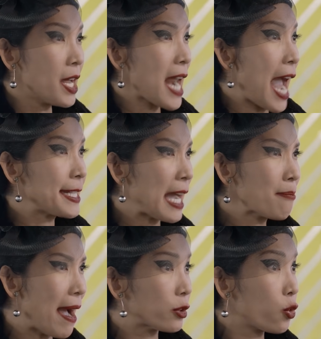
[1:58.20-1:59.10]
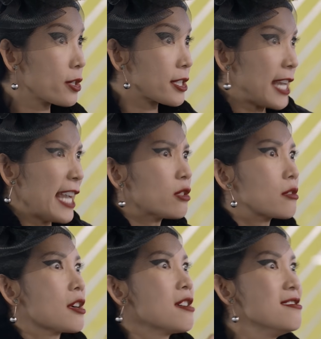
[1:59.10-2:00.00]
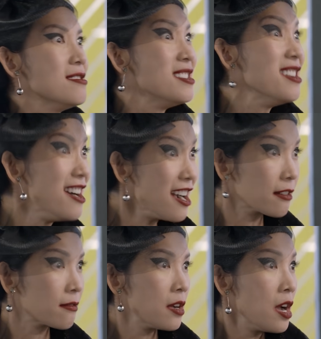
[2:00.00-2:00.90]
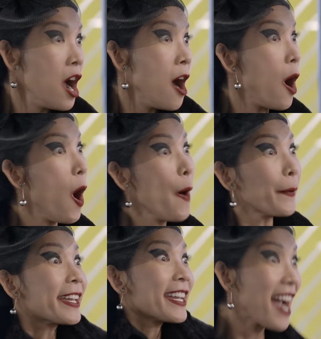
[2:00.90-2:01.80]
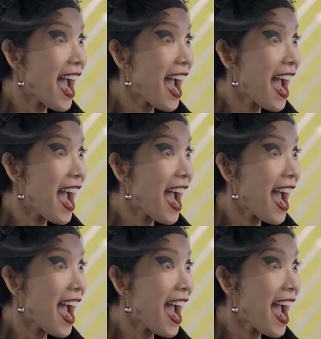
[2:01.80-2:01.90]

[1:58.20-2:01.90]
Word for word: ai vắng mặt tôi sẽ trừ lương Ok